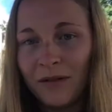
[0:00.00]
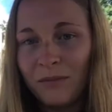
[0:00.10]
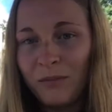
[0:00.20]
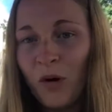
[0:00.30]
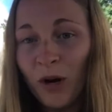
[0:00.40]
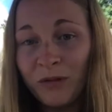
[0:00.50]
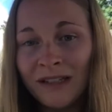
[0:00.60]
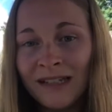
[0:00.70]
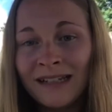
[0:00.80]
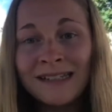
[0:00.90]
Pour
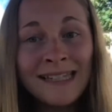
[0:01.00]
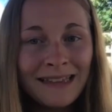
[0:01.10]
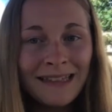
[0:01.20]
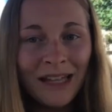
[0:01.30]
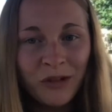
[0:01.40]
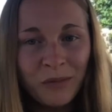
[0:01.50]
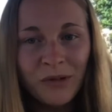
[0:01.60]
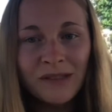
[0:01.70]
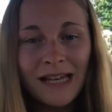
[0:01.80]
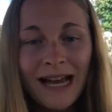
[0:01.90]
obtenir cette carte
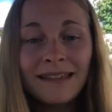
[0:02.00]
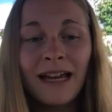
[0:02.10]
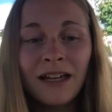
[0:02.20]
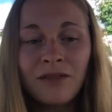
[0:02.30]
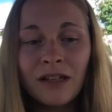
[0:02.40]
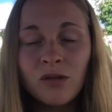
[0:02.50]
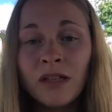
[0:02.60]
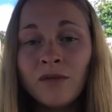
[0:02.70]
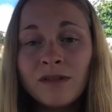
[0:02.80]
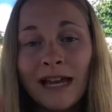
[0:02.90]
puce à tarif
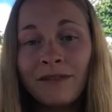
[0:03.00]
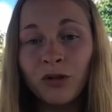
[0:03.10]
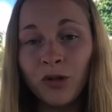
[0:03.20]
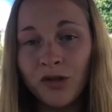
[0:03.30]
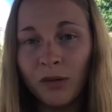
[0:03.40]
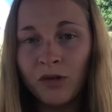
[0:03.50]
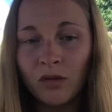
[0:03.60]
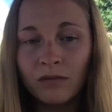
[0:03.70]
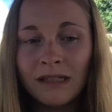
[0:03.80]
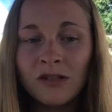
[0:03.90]
réduit, vous avez deux
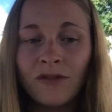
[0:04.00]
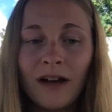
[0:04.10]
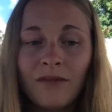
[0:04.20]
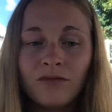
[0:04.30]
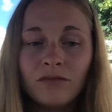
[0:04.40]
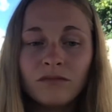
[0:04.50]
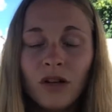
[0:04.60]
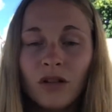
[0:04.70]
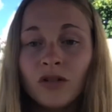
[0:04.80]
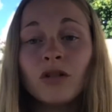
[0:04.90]
options qui s'offrent à vous.
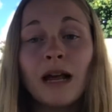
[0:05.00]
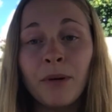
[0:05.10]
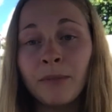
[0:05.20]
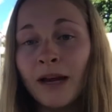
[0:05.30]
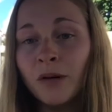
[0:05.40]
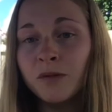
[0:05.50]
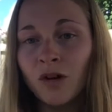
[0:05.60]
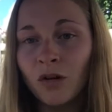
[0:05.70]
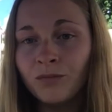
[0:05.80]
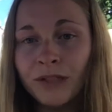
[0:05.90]
Donc, la première
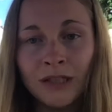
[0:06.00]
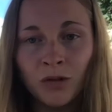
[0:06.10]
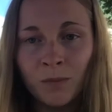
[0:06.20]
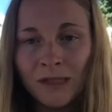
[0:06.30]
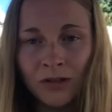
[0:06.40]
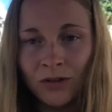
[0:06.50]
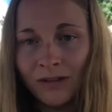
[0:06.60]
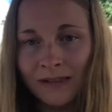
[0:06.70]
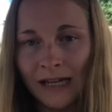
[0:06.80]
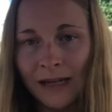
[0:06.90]
option, qui est
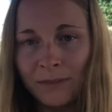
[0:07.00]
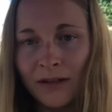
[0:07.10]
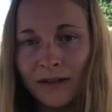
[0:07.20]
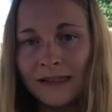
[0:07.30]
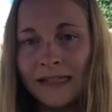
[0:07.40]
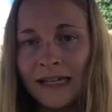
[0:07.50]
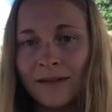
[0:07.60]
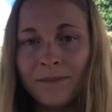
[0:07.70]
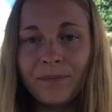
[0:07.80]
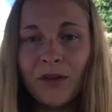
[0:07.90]
toute simple,
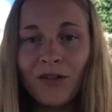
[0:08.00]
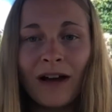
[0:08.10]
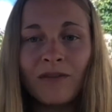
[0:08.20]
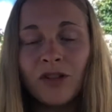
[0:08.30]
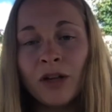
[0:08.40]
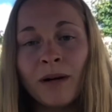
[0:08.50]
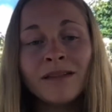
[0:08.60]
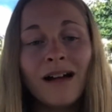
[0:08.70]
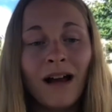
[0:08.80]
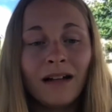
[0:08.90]
c'est de faire votre
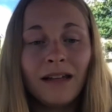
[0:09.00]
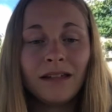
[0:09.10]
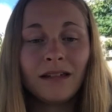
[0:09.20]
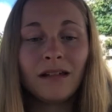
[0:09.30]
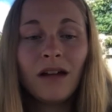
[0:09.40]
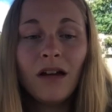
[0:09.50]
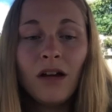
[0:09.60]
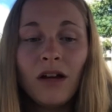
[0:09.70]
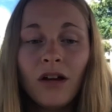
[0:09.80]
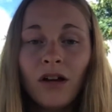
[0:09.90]
demande en ligne.
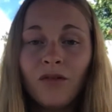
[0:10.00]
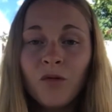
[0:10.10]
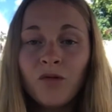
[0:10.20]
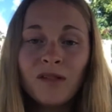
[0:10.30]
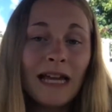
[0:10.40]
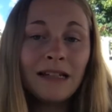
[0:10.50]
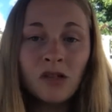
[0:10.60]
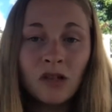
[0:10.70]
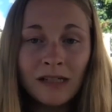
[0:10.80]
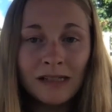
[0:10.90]
Vous allez
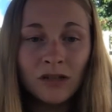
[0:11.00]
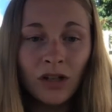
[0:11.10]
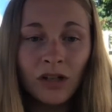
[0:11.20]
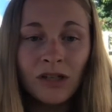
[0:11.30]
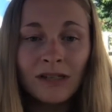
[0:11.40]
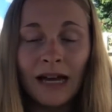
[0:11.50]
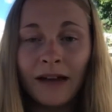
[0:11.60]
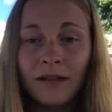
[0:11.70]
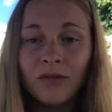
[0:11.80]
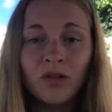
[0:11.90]
sur le site du
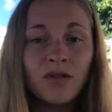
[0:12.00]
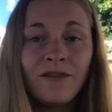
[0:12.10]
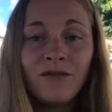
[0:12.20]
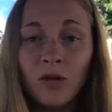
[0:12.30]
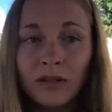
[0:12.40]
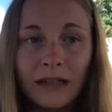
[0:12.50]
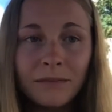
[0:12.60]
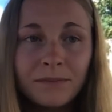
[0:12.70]
registraire. Donc, je vais vous montrer.